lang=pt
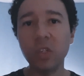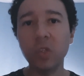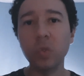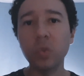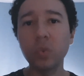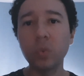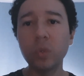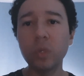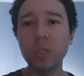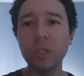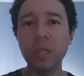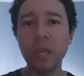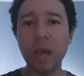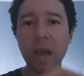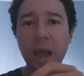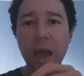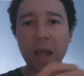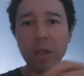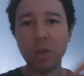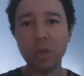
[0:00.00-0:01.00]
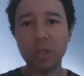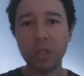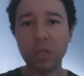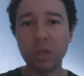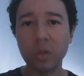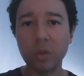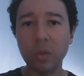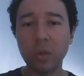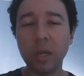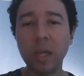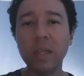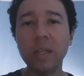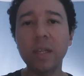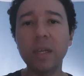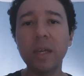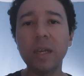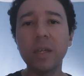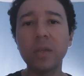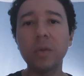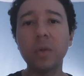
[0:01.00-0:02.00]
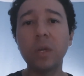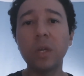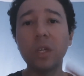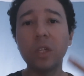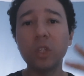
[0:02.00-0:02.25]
suas anotando num caderno,